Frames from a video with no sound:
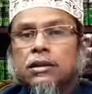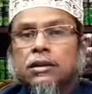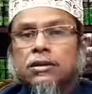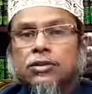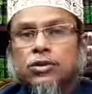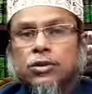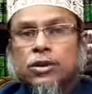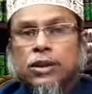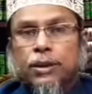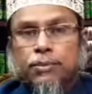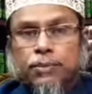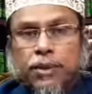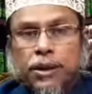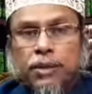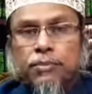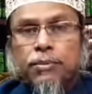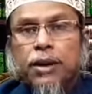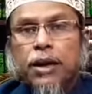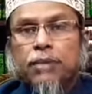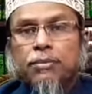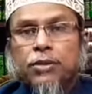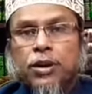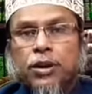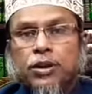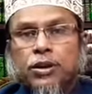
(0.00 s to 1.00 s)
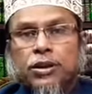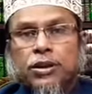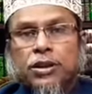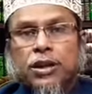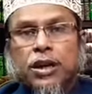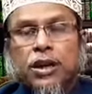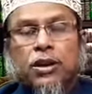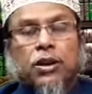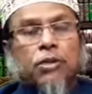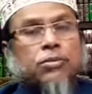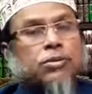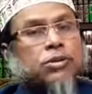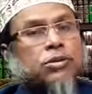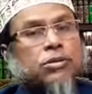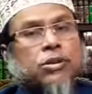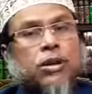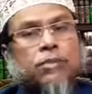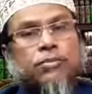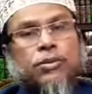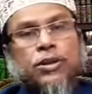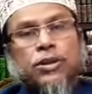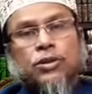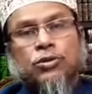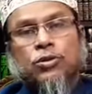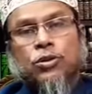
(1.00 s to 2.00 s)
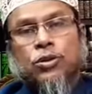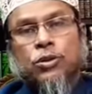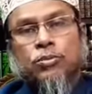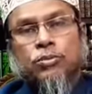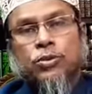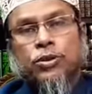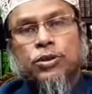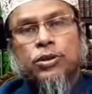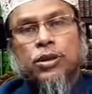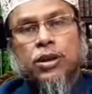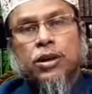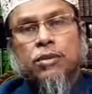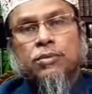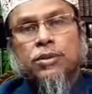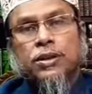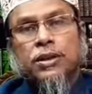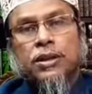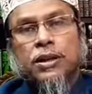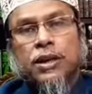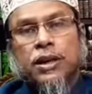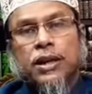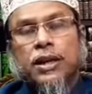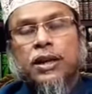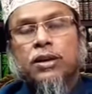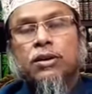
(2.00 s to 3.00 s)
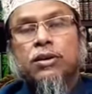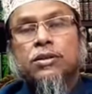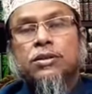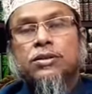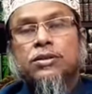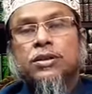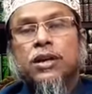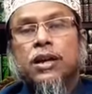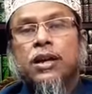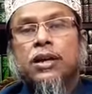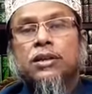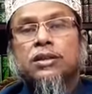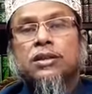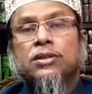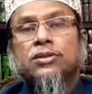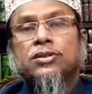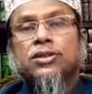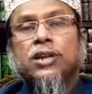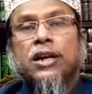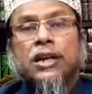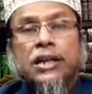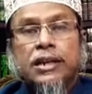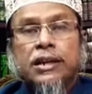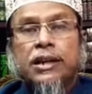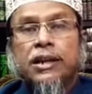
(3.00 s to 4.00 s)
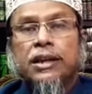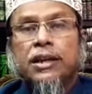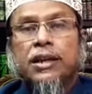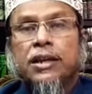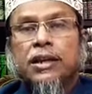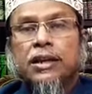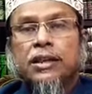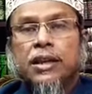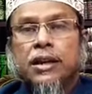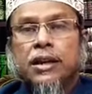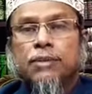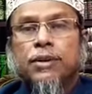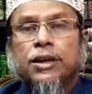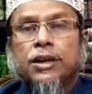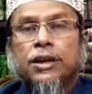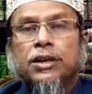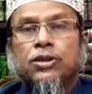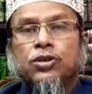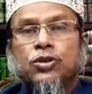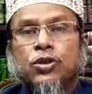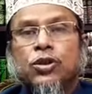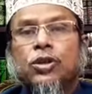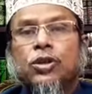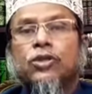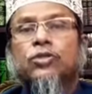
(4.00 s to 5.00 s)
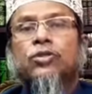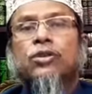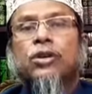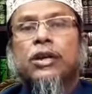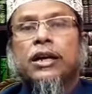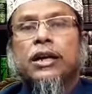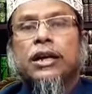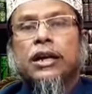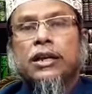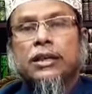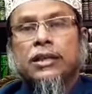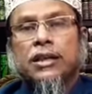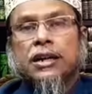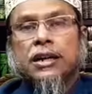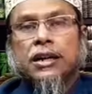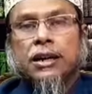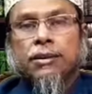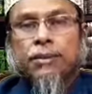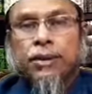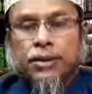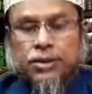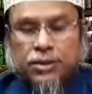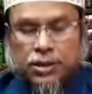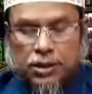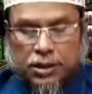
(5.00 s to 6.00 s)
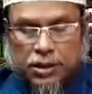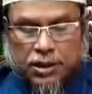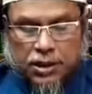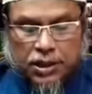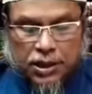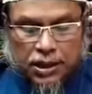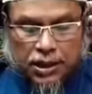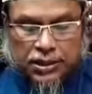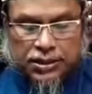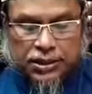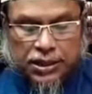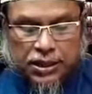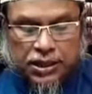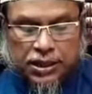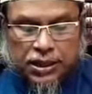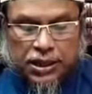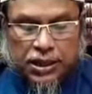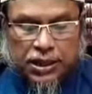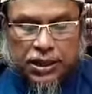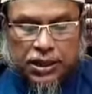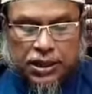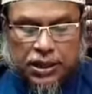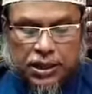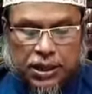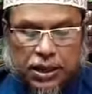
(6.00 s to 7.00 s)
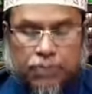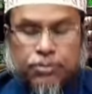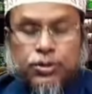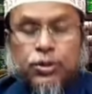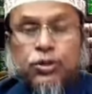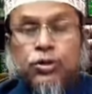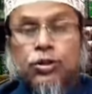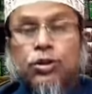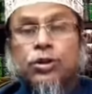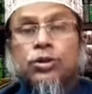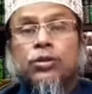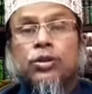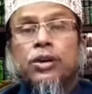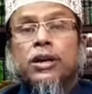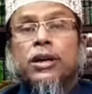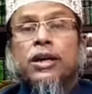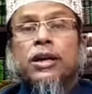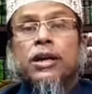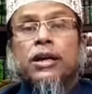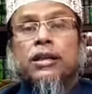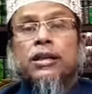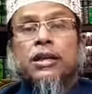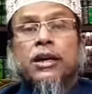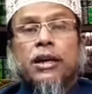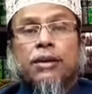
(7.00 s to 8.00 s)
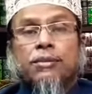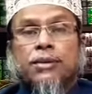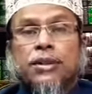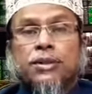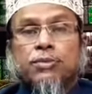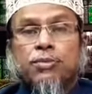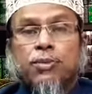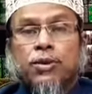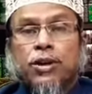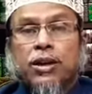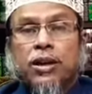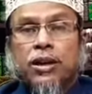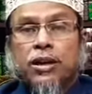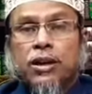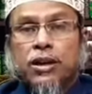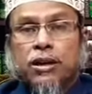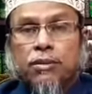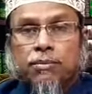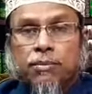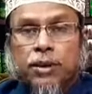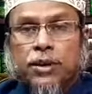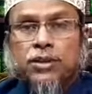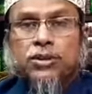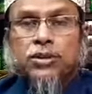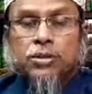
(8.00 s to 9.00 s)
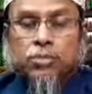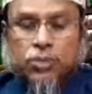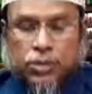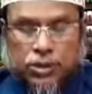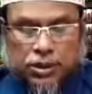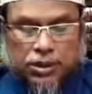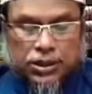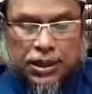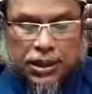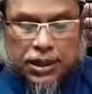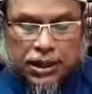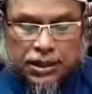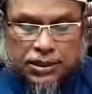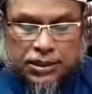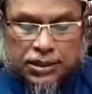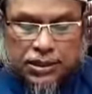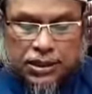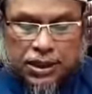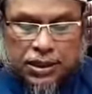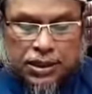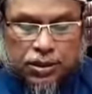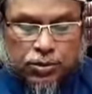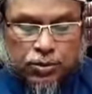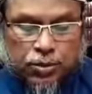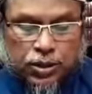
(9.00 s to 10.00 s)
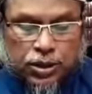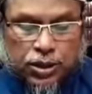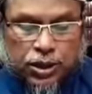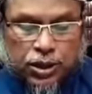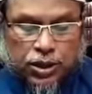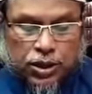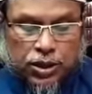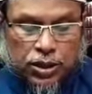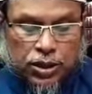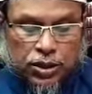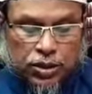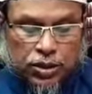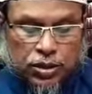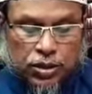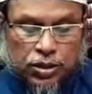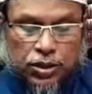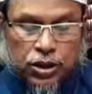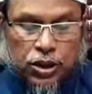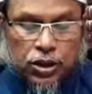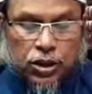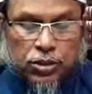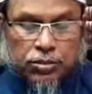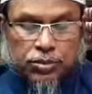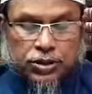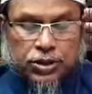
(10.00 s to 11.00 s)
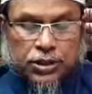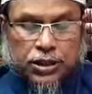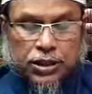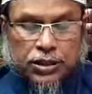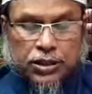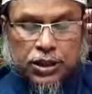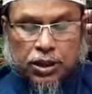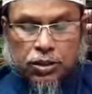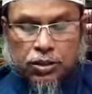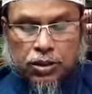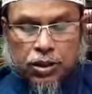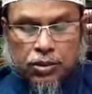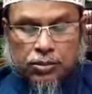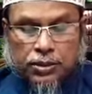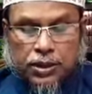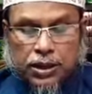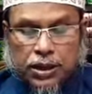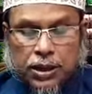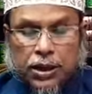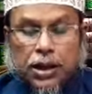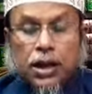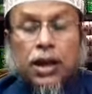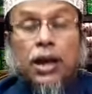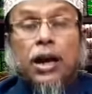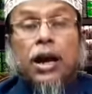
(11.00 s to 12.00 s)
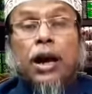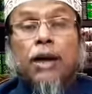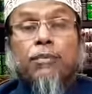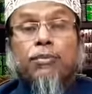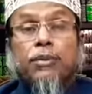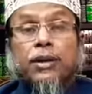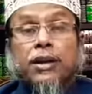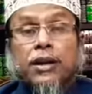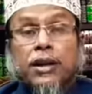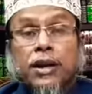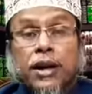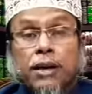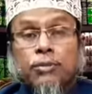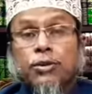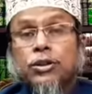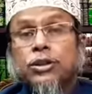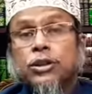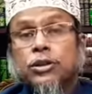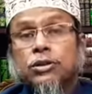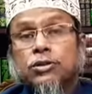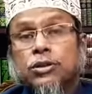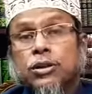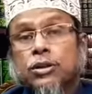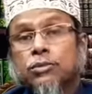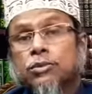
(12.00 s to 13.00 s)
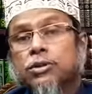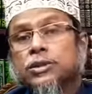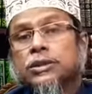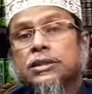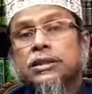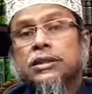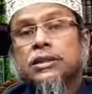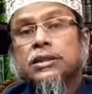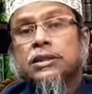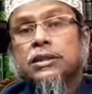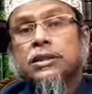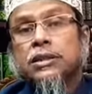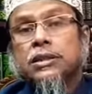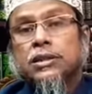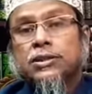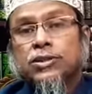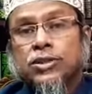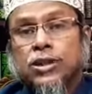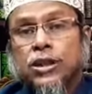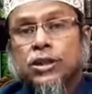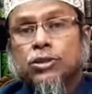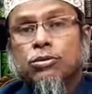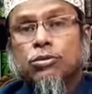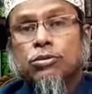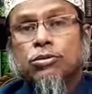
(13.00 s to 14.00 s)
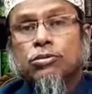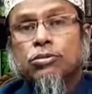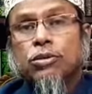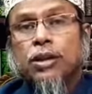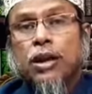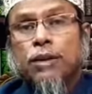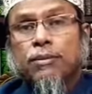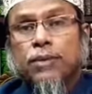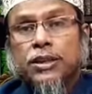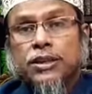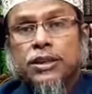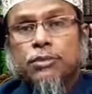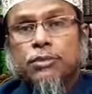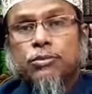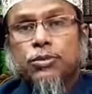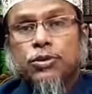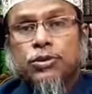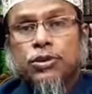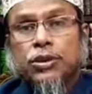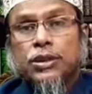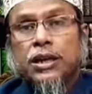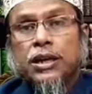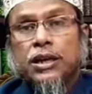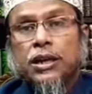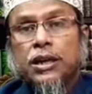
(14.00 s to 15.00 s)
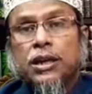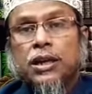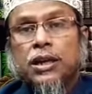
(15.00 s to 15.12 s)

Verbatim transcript: যদি আপনি ইমাম হন তাহলে অবশ্যই আপনাকে জোরে পড়তে হবে আইল সালাতে জাহারি তার মানে এটা জোরে জোরে কেরাতের নামাজ কাজে এখানে আপনি জোরে জোরে কেরাতে নামাজ পড়লে পার্শ্ববর্তী যারা আছে তাদের মধ্যে সজাগ অবস্থা চালু হবে আপনি একামতের কথা বলছেন যেহেতু নামাজের মধ্যে